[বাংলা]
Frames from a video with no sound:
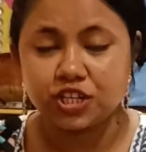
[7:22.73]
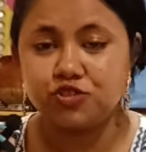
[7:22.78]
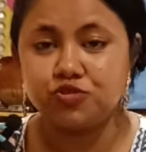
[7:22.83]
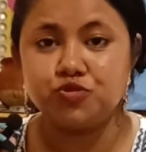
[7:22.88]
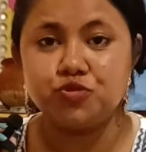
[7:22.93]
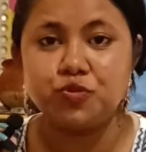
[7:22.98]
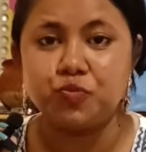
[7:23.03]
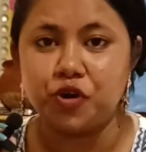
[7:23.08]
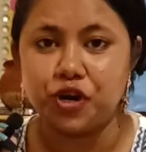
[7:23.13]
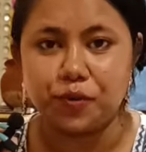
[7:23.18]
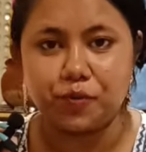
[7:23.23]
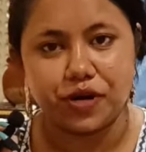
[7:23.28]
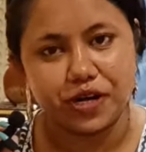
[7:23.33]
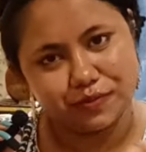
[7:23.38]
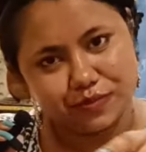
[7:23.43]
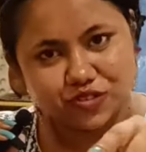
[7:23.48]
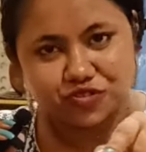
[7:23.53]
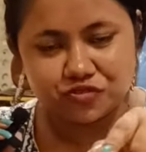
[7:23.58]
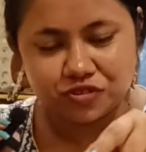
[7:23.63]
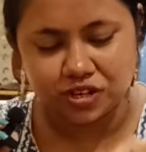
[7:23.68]
কিছু যদি মনে
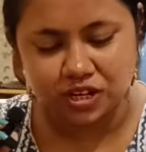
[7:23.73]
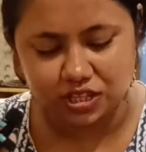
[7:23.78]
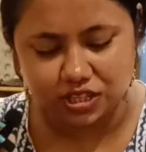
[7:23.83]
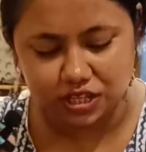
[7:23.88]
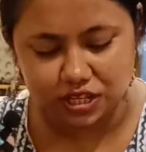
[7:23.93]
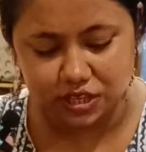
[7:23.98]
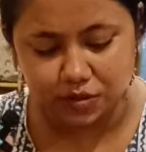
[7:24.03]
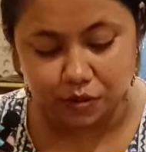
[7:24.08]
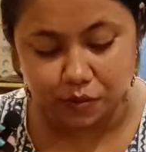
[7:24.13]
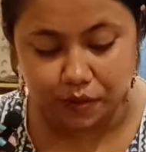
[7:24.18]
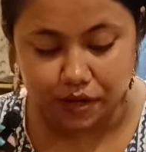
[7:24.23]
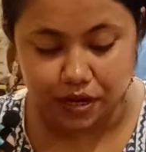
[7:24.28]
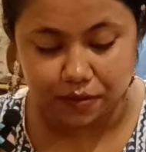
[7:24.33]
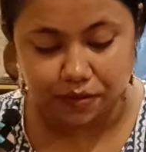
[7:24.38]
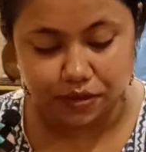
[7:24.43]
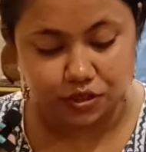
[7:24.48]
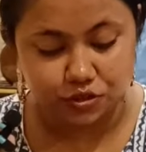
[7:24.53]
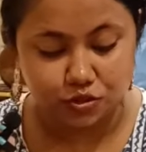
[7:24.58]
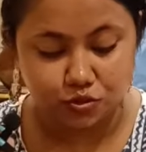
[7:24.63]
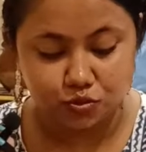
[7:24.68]
পড়ে আমি স্ক্রিনে দিয়ে দেবো বাট
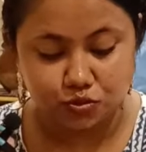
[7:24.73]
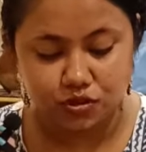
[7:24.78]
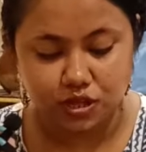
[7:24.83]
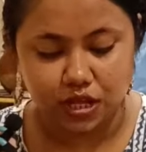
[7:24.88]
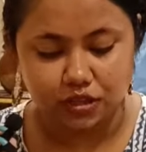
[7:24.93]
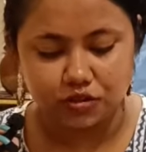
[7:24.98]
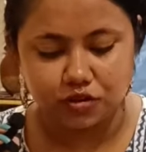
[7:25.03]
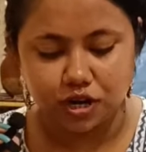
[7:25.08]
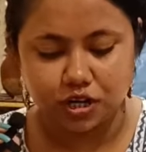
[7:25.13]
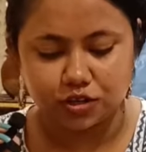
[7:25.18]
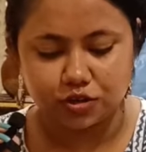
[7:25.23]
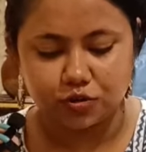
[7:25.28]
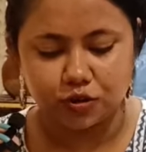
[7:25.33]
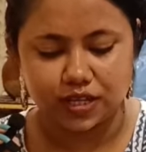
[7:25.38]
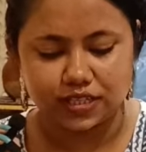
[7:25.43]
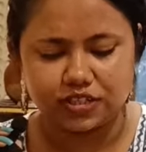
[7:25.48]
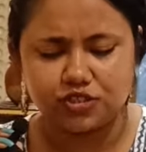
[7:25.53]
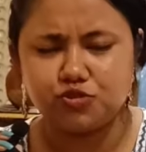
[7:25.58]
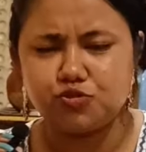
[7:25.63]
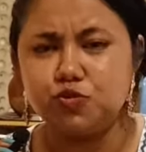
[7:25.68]
আমার কিন্তু দুর্দান্ত লাগলো
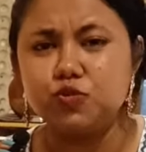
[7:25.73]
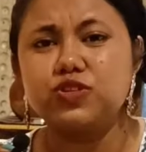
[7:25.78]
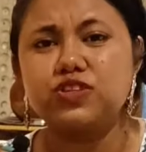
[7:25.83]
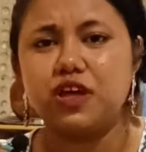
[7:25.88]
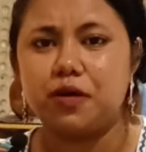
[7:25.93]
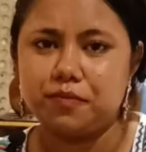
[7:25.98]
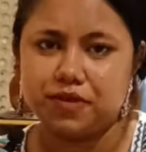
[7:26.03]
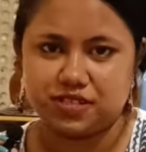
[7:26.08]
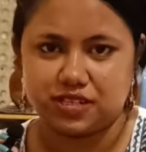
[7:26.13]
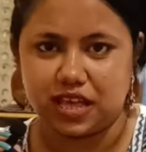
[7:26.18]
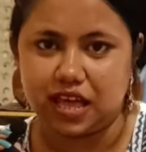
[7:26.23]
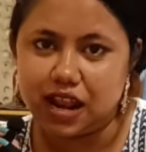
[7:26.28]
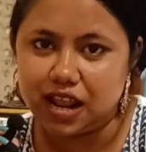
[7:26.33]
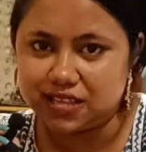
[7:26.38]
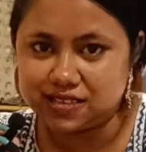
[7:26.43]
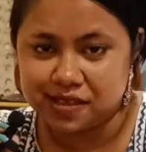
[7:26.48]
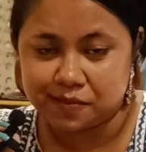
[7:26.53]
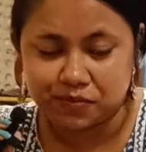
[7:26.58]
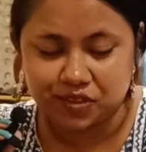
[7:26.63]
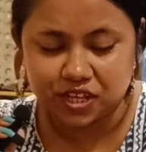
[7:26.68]
হয়তো শুক্তা
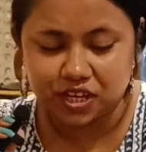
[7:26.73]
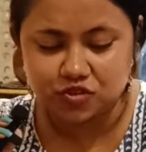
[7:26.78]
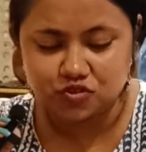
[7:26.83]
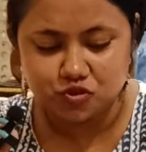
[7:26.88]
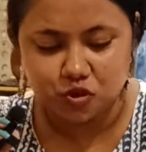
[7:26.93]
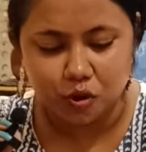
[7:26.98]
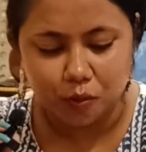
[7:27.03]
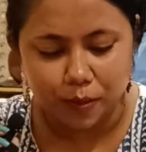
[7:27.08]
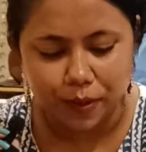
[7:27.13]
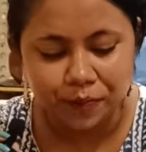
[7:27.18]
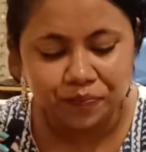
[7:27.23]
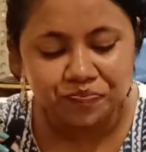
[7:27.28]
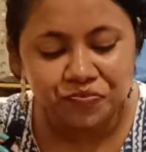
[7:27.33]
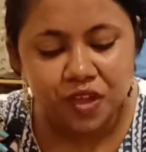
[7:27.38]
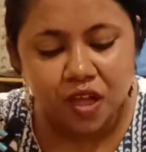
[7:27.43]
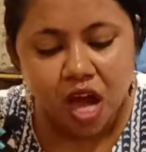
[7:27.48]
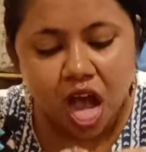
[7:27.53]
মশালা সামথিং কিছু হবে